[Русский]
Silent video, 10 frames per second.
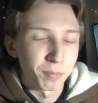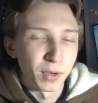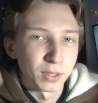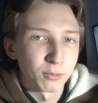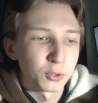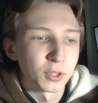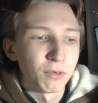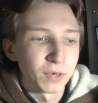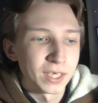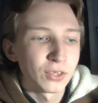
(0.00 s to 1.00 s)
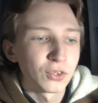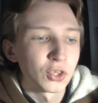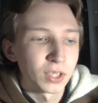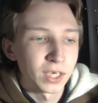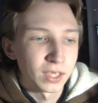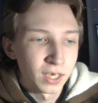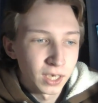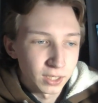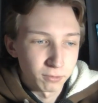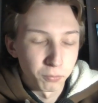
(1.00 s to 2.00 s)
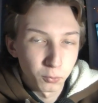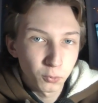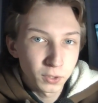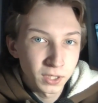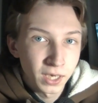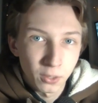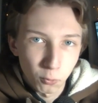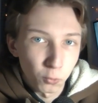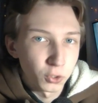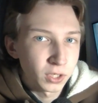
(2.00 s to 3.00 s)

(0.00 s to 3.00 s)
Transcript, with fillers: Поэтому все, Дэйв Кастил начинает свой путь очень